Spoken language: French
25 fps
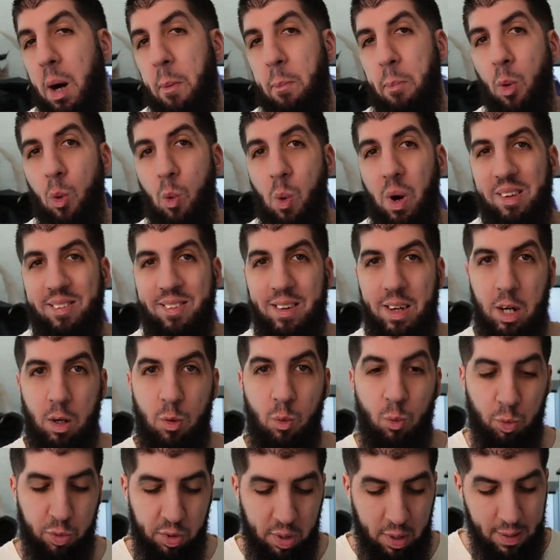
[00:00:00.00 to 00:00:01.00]
Pourquoi c'est un
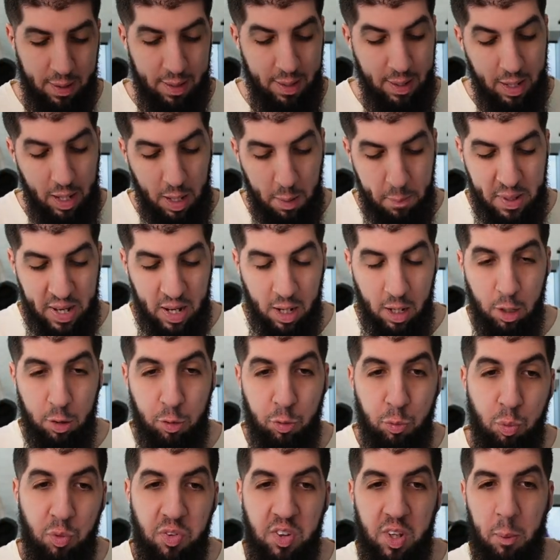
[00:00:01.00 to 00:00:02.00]
contre Eh bien
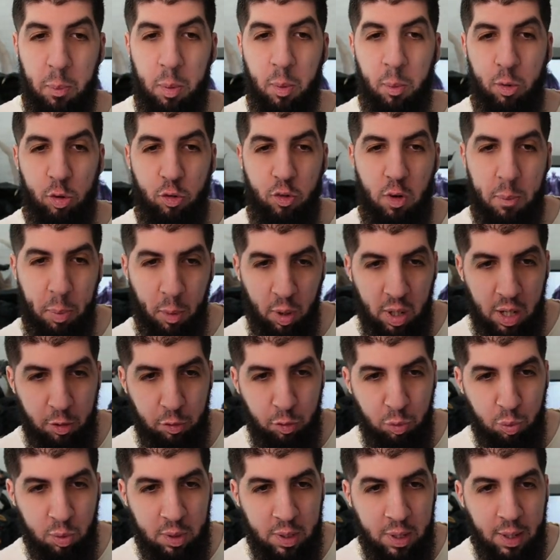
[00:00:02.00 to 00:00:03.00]
tout simplement, je vais prendre la
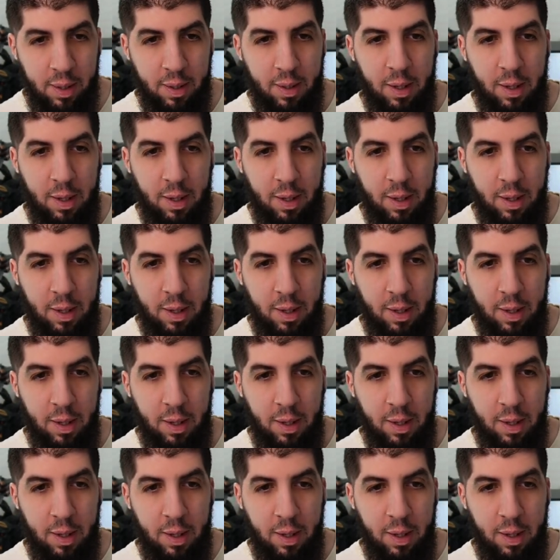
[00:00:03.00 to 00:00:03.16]
souris.